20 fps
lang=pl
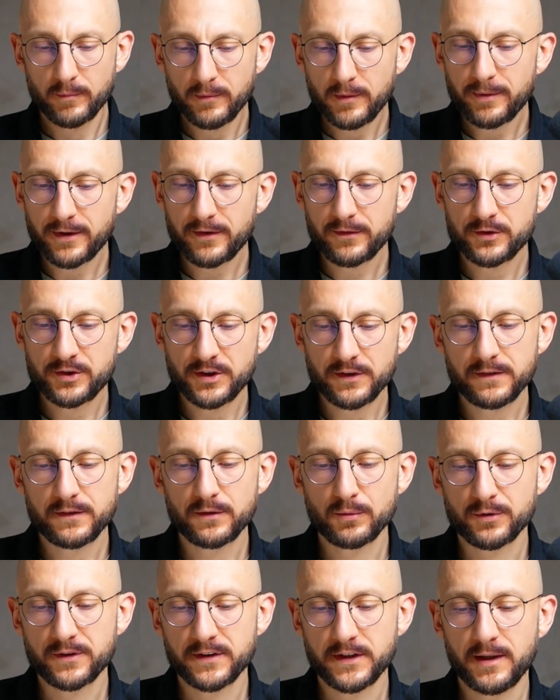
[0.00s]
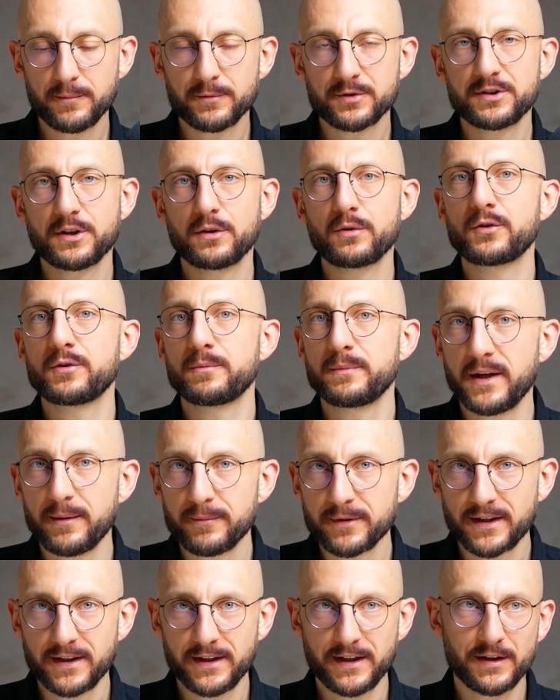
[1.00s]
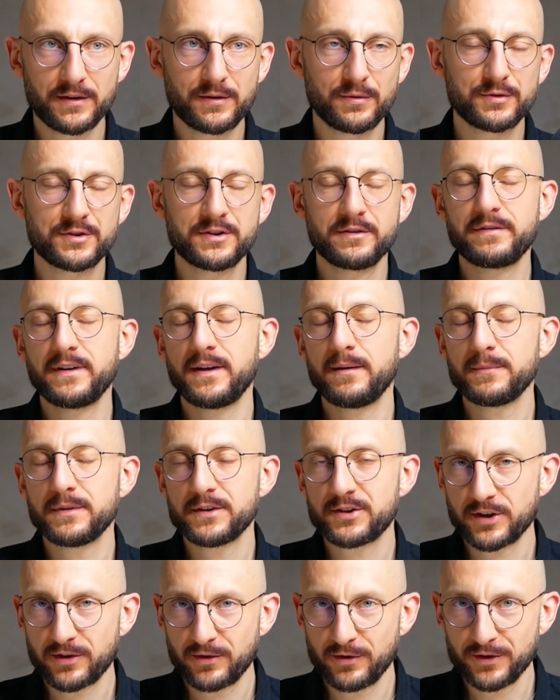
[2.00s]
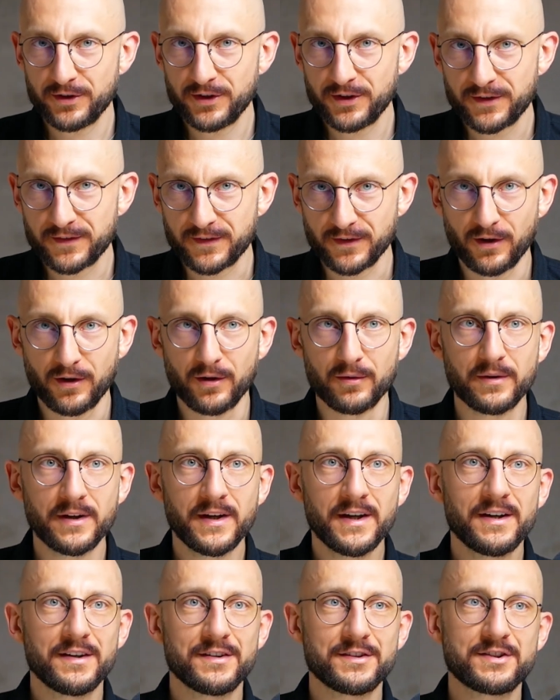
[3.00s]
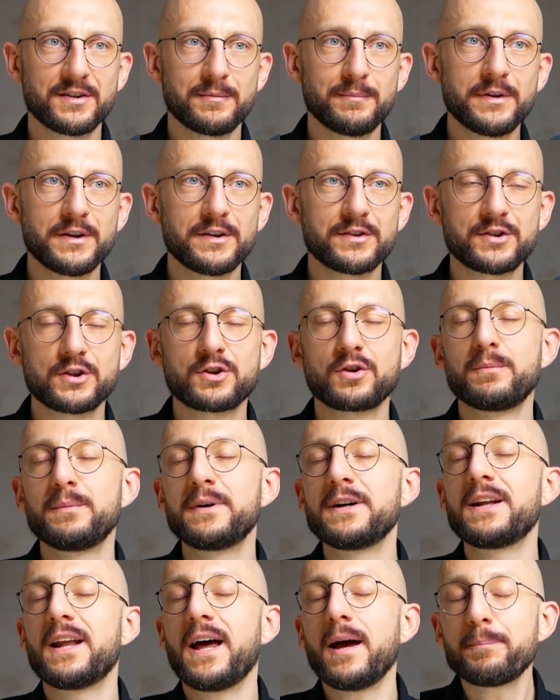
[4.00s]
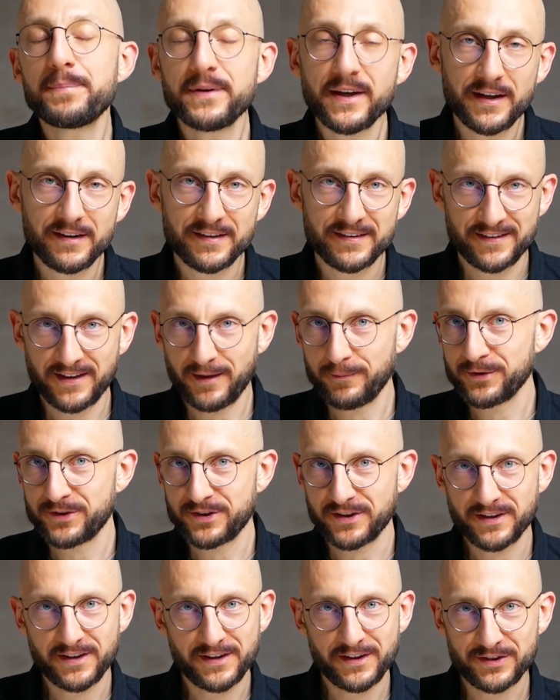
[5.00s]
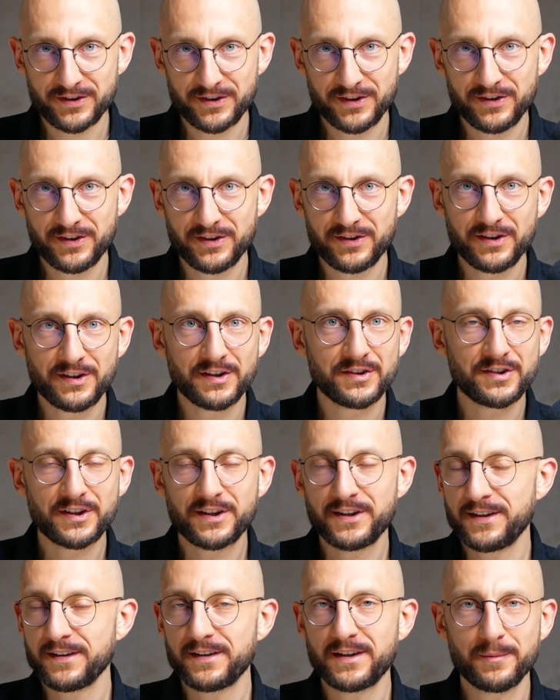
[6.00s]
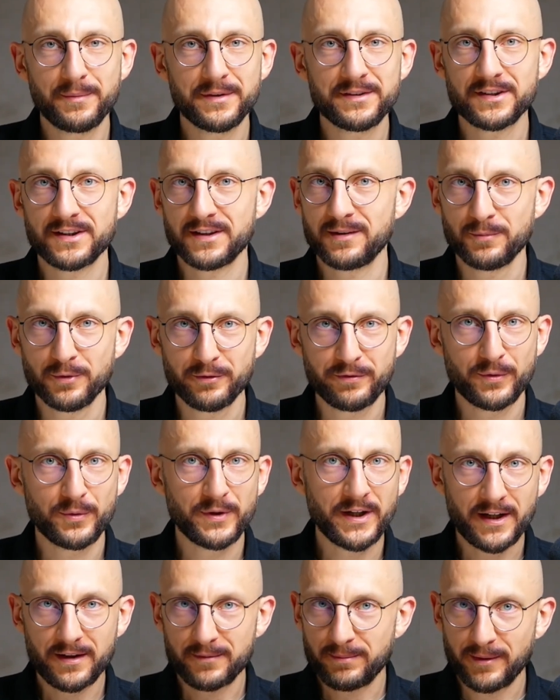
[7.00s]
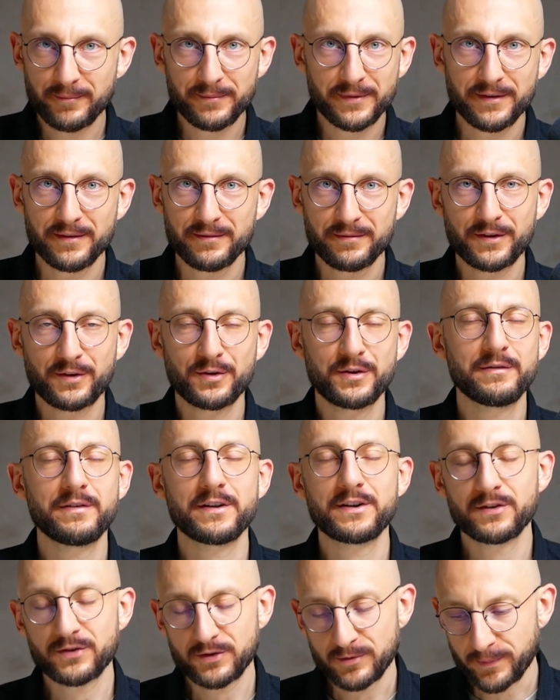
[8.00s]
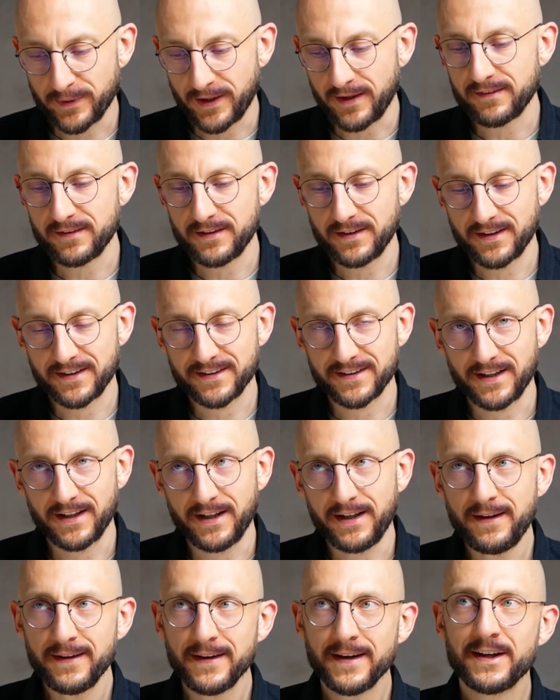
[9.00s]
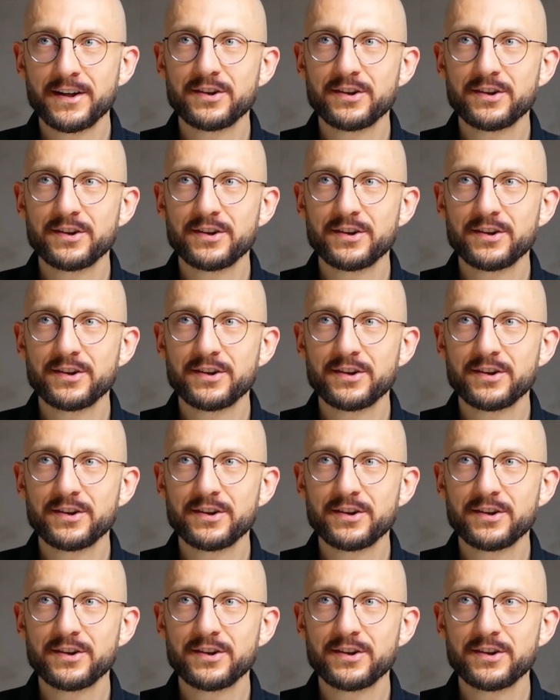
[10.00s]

Bo my bardzo często uznajemy, że rozumiemy klientów, że wiemy, czego oni chcą, że, my, że to my lepiej znamy się na naszej dziedzinie, że klient nie będzie nam mówił, jak mamy wykonywać naszą pracę i tak dalej.